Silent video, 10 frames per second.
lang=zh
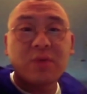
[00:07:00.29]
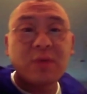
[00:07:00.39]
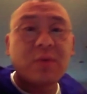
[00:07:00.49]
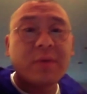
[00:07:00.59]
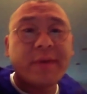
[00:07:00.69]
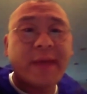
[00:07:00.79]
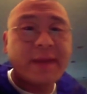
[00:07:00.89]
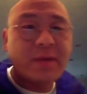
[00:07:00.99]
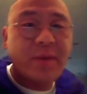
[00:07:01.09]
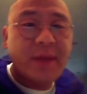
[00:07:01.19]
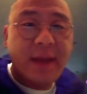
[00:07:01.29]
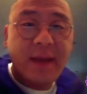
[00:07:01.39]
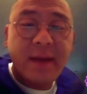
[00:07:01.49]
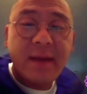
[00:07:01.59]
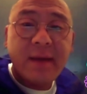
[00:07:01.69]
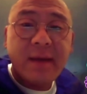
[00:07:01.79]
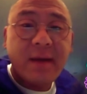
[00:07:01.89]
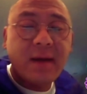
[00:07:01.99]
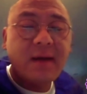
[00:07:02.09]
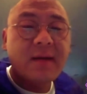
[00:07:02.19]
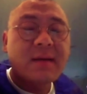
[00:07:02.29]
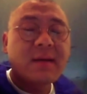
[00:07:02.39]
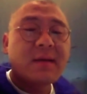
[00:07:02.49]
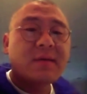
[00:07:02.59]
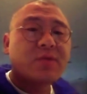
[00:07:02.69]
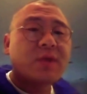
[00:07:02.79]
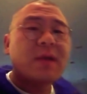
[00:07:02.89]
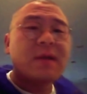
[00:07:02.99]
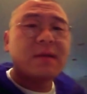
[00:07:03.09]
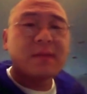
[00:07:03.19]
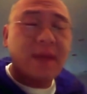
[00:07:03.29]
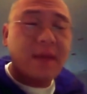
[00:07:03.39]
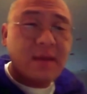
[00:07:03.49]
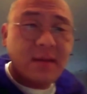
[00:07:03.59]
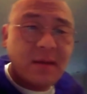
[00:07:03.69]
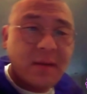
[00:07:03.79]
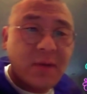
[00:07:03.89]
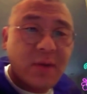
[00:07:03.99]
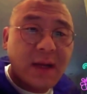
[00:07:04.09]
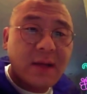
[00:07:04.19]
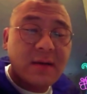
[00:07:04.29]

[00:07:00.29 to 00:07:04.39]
全中国最大的期货平台啊，所以呢，他一他一被抓，